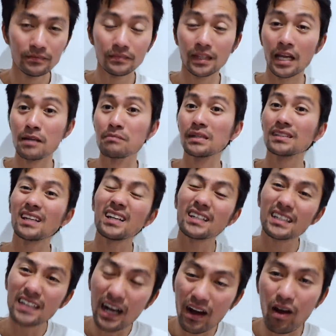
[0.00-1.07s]
thì mới tới
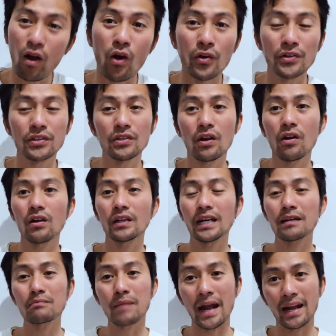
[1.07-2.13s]
cơ hội cho
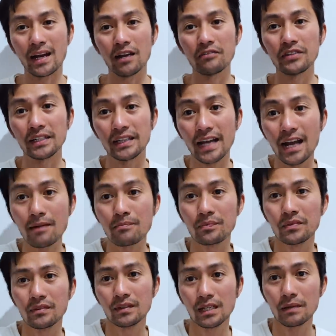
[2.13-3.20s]
các bạn ở Việt Nam.
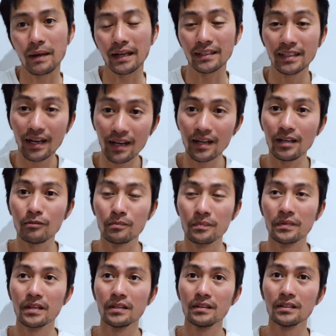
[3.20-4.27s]
Các bạn nhớ không,
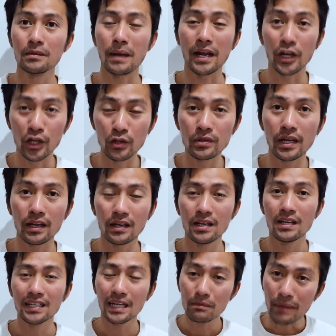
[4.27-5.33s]
các bạn hiểu nha,
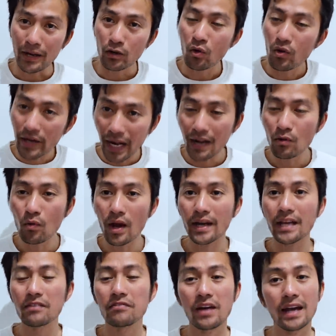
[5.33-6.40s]
các bạn cố gắng qua
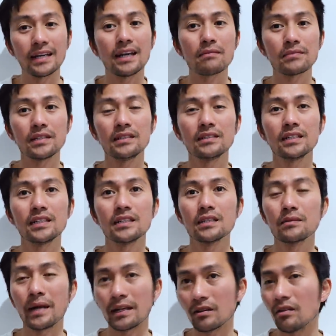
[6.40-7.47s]
đây vài năm đi, khi
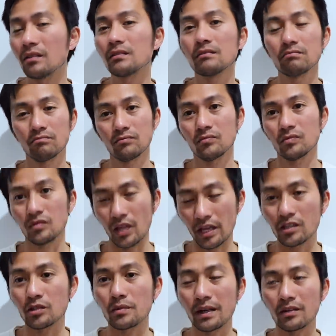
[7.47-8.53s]
nào bạn có để
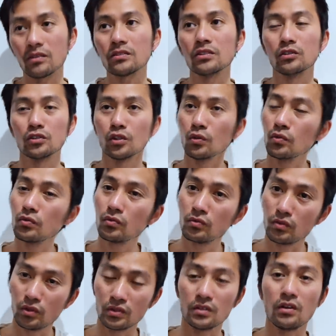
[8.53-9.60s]
cho các bạn có thường trú
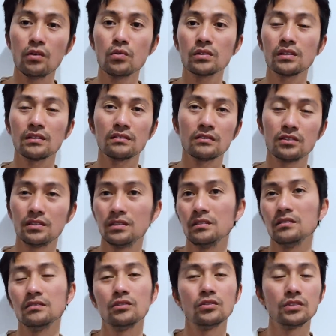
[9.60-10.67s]
rồi có quốc tịch thì
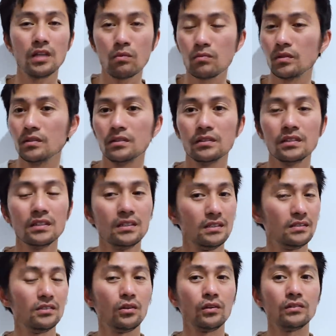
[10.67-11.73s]
rồi xong rồi
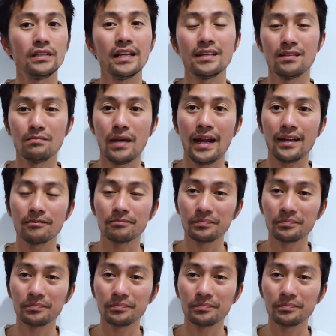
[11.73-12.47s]
rồi gia đình bạn